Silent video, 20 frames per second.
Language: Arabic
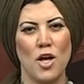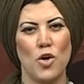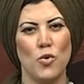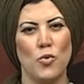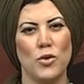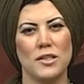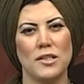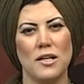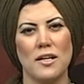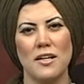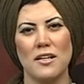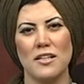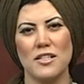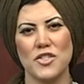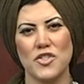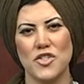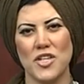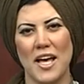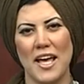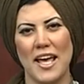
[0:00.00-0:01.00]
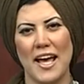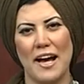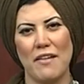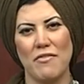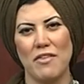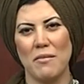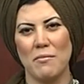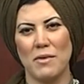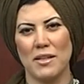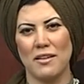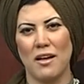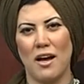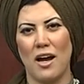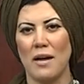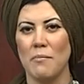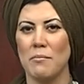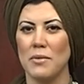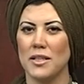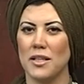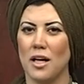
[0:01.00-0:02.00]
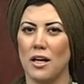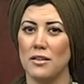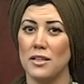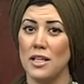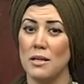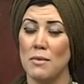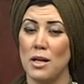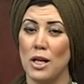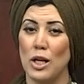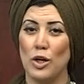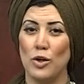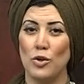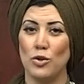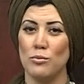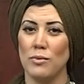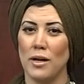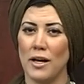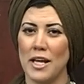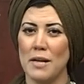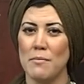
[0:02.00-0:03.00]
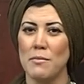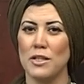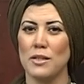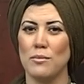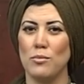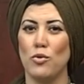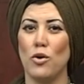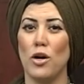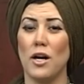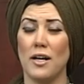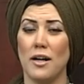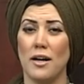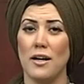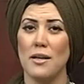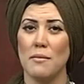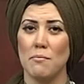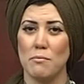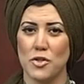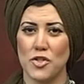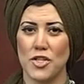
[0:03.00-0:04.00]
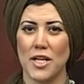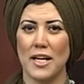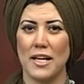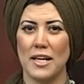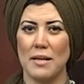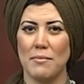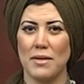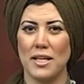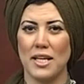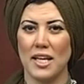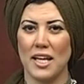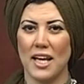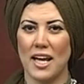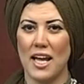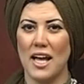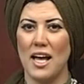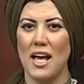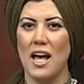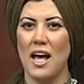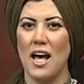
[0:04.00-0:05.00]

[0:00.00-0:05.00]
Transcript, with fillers: والطريقة الشائعة في المطاعم بتقديم اللحوم غير مطبوخة بشكل منيح